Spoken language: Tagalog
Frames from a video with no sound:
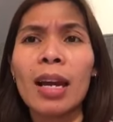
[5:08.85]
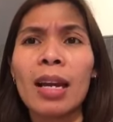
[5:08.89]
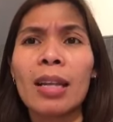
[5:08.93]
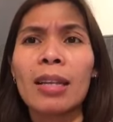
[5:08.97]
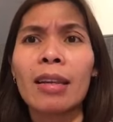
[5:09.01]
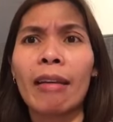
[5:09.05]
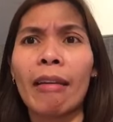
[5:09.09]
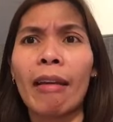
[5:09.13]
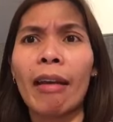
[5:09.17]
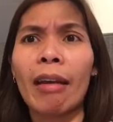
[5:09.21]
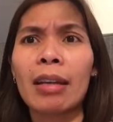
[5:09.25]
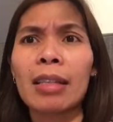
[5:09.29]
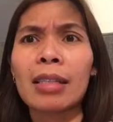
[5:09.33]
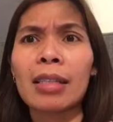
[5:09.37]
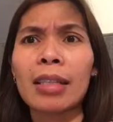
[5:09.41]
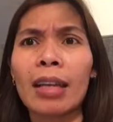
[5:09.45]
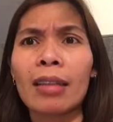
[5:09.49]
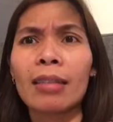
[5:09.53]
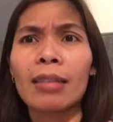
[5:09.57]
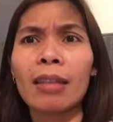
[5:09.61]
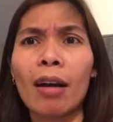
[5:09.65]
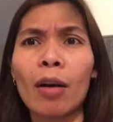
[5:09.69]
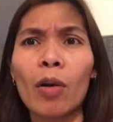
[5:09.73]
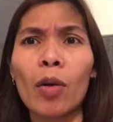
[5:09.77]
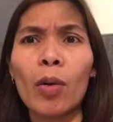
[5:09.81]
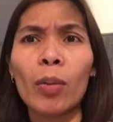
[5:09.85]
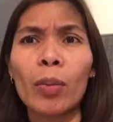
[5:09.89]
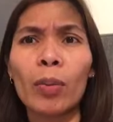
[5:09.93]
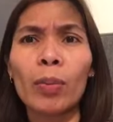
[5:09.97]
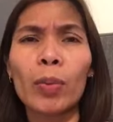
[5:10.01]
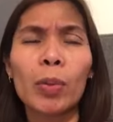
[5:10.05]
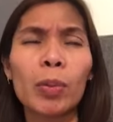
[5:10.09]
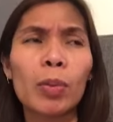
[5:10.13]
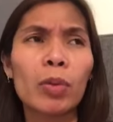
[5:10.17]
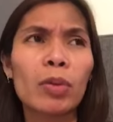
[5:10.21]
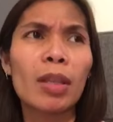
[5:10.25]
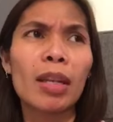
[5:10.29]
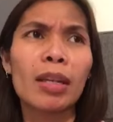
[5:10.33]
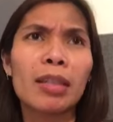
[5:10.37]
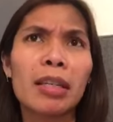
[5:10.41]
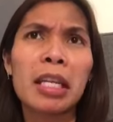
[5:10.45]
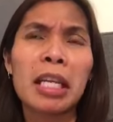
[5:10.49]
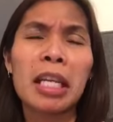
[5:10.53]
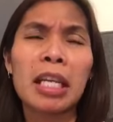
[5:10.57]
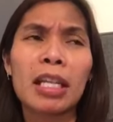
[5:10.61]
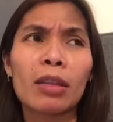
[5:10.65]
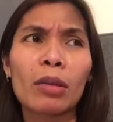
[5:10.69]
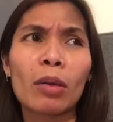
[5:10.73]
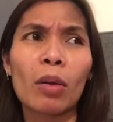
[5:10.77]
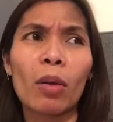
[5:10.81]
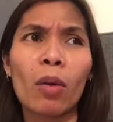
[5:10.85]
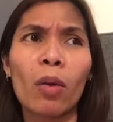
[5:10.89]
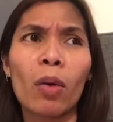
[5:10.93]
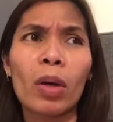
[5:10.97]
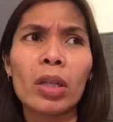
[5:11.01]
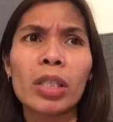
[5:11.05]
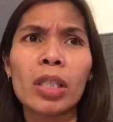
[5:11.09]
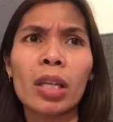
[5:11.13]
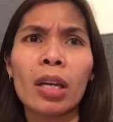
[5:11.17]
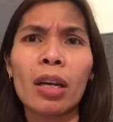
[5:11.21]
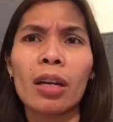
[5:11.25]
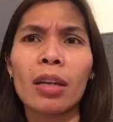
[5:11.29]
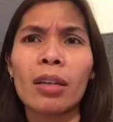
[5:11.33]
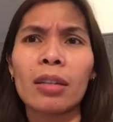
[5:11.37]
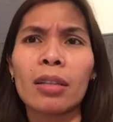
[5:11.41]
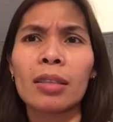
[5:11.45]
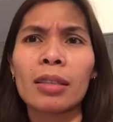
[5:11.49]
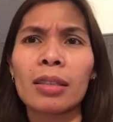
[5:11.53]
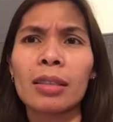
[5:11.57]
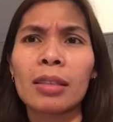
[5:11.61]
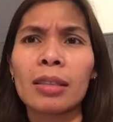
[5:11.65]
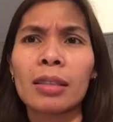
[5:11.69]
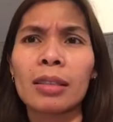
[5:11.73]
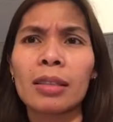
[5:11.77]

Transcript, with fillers: nai-excite na akong pumunta dito at saka yung